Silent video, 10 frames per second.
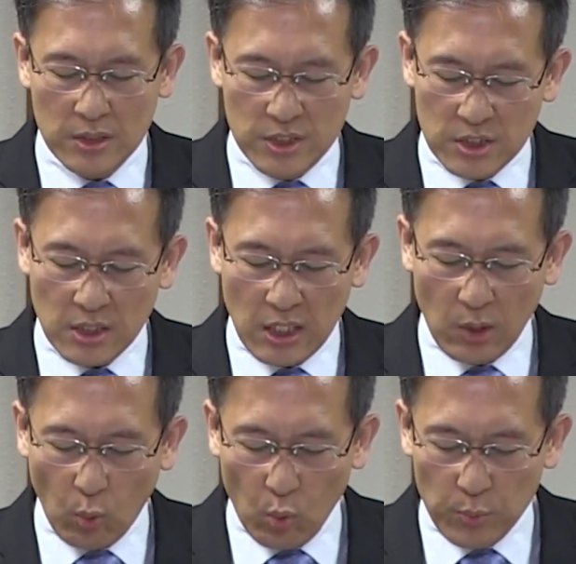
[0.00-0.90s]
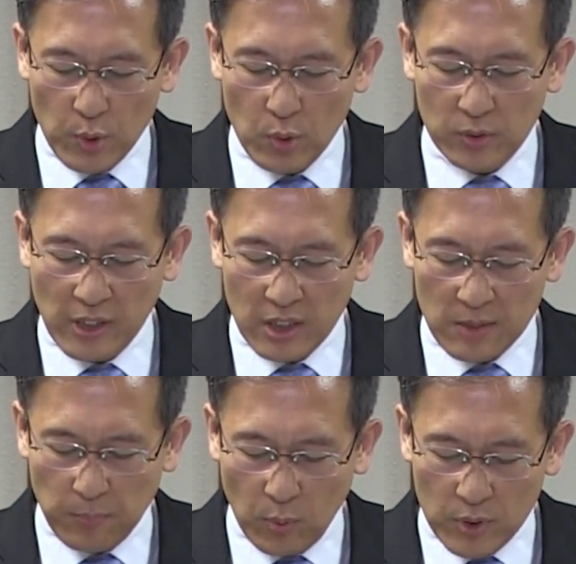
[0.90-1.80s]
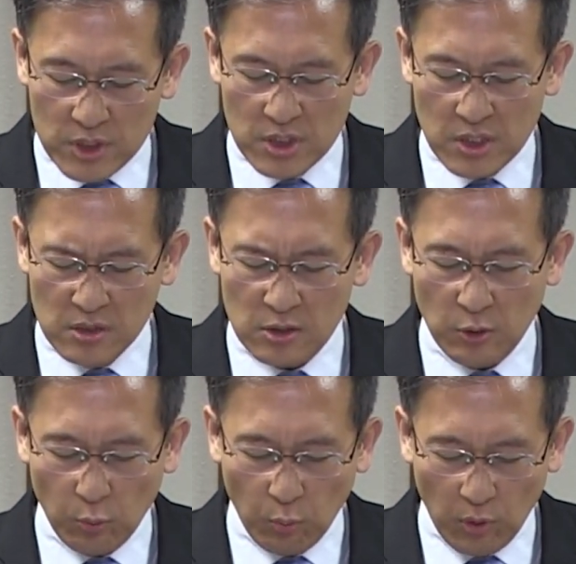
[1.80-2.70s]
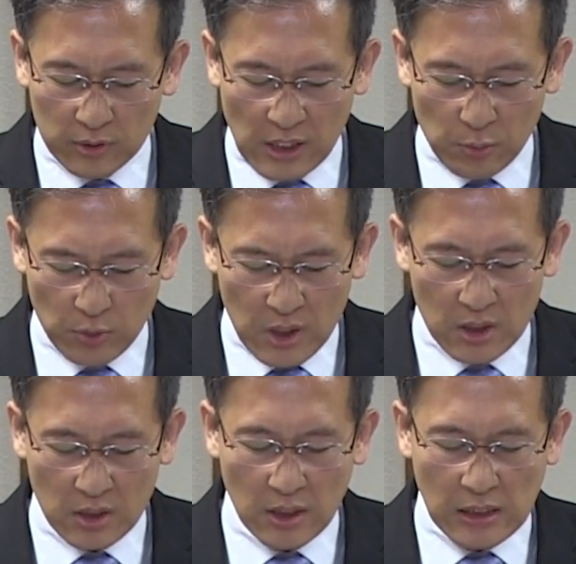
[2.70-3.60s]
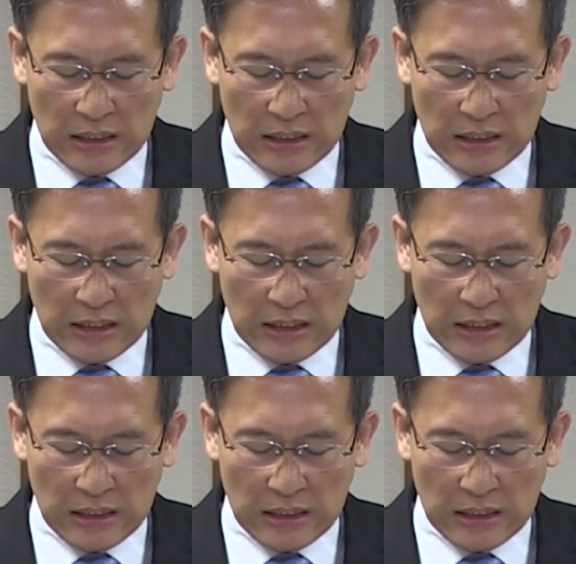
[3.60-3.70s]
지혜 오묘로 내게 보이시기를 원하노니